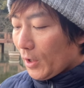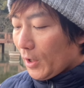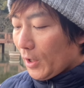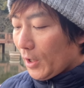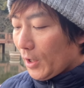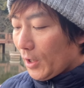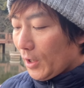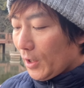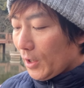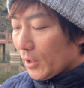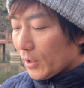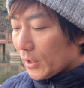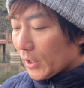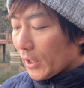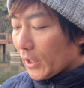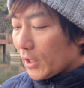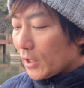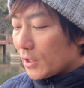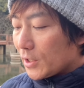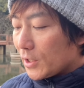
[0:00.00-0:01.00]
えー、
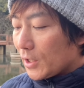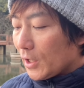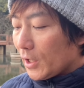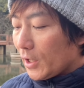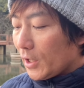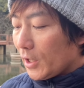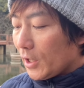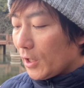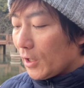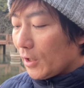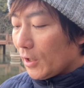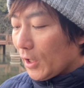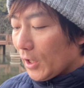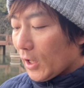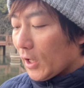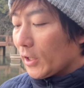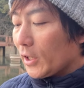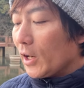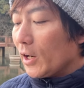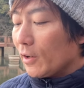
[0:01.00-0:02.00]
最近試合にで
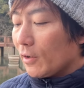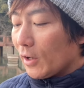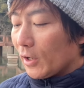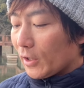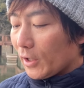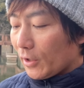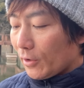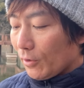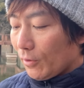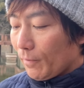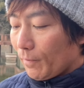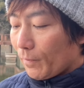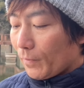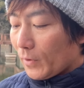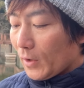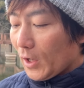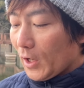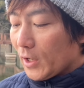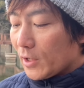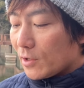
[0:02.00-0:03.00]
勝てなくなった人、
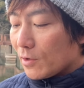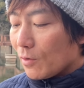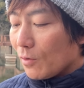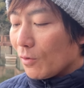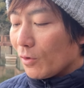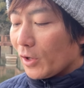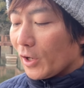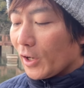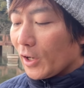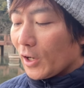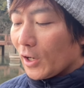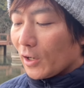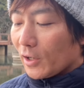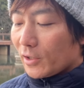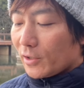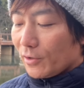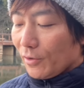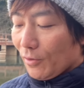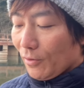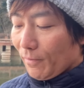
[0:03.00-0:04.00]
えー、思考の転換が
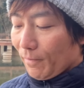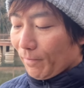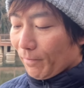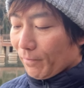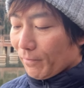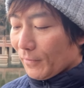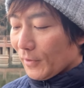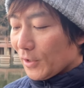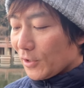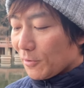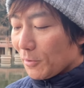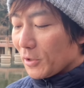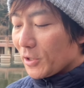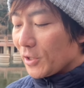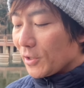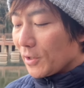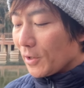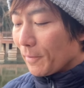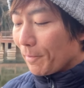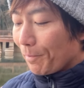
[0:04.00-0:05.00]
必要。素晴らし
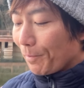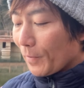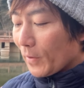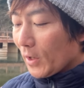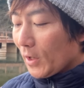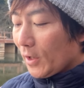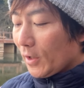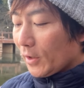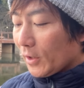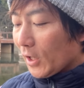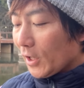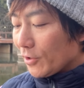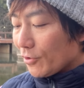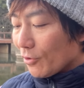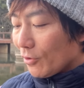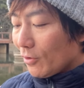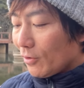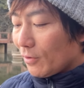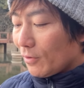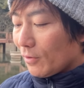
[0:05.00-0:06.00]
いですね。短
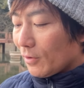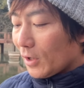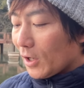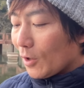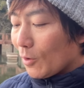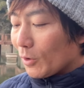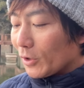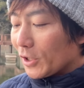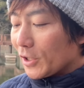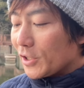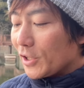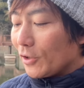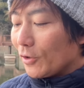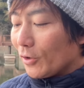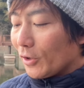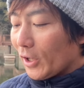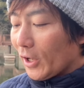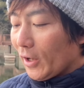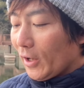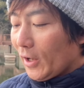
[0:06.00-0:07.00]
所、過去私に
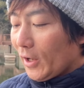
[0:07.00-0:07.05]
とって、